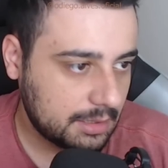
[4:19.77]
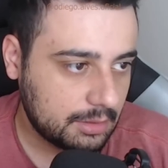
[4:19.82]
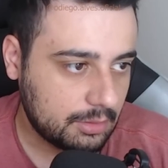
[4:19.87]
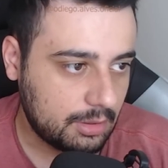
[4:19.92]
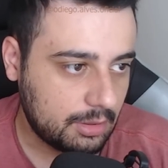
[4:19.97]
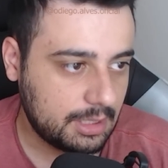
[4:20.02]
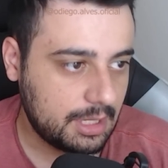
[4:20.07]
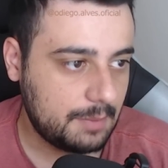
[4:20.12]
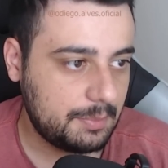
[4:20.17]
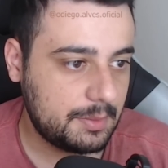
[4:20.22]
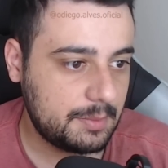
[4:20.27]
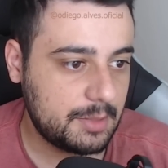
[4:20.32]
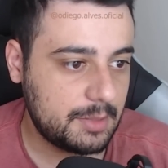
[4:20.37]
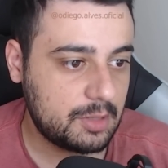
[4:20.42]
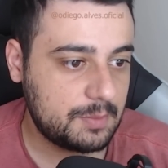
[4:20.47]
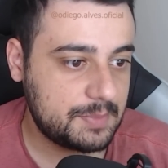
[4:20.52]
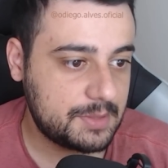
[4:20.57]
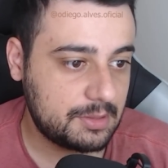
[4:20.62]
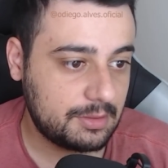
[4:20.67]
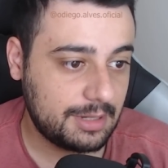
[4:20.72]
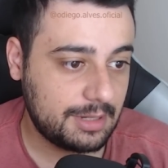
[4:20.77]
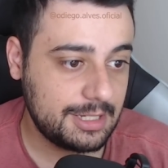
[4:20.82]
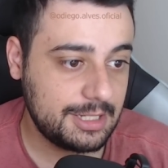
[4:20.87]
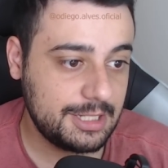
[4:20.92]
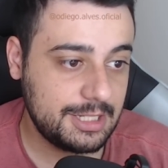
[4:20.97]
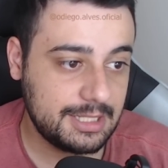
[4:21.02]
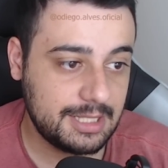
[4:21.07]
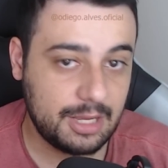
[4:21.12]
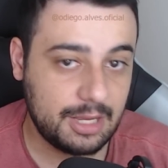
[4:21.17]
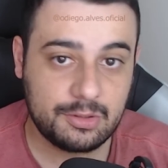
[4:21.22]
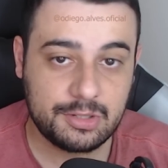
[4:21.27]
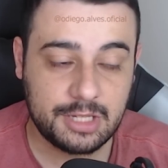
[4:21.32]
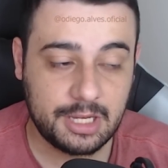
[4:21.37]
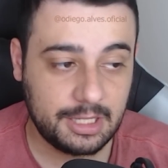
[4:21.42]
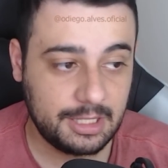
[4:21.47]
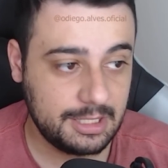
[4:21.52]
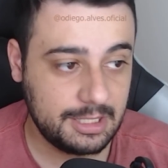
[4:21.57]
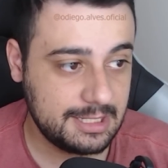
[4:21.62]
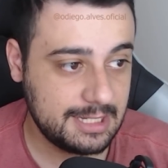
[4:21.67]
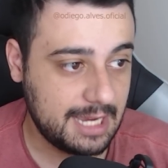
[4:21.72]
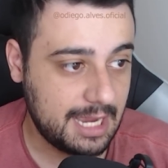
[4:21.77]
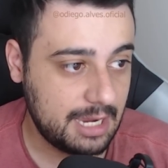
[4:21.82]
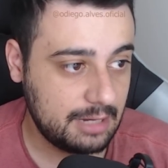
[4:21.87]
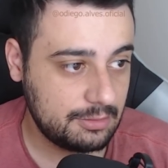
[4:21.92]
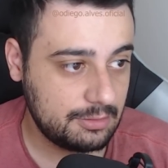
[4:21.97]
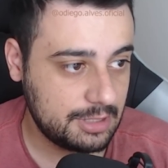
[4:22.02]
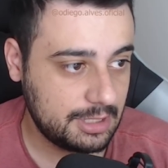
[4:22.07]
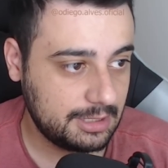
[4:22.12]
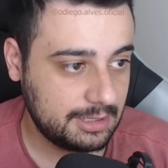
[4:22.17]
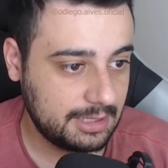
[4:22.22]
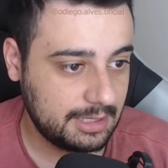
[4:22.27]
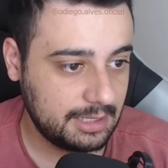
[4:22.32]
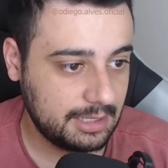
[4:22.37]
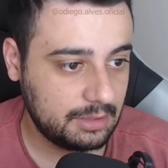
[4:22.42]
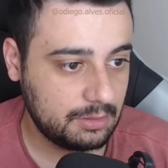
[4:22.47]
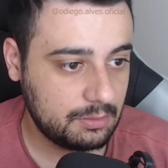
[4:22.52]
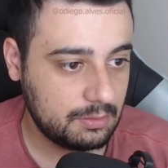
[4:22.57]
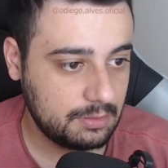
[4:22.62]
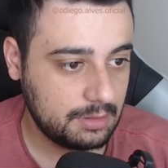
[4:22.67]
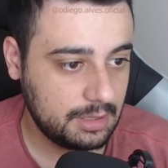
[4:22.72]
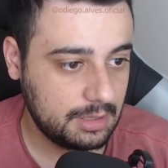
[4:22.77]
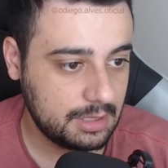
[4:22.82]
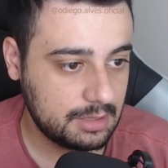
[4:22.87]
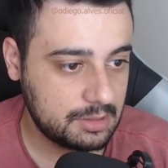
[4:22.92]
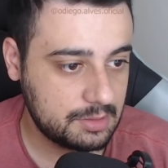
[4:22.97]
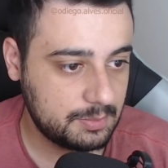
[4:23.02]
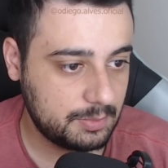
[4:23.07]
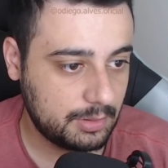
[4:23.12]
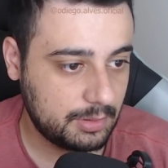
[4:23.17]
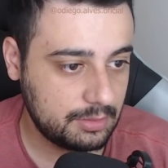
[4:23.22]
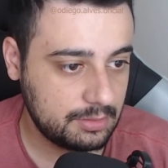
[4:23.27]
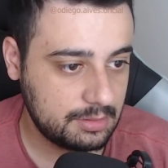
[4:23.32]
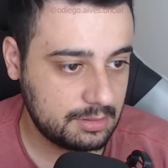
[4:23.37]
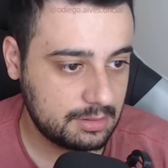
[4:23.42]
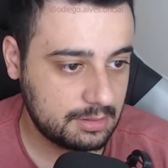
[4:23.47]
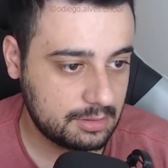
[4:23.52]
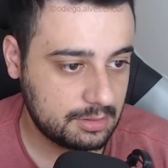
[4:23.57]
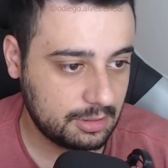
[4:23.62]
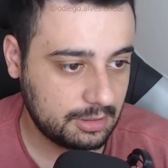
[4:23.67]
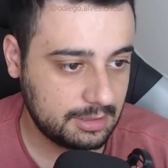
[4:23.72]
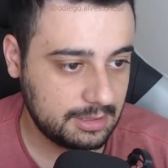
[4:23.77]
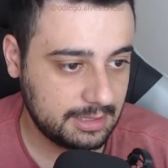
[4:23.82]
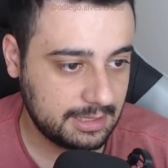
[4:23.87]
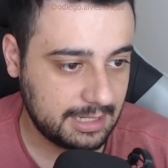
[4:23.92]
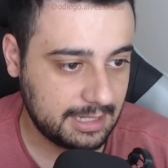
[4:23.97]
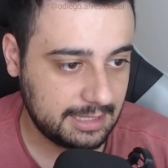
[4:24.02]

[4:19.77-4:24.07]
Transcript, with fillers: Então aqui a primeira opção que a gente tem é o check-in diário, eu já entrei aqui com 500 pontos, só clicar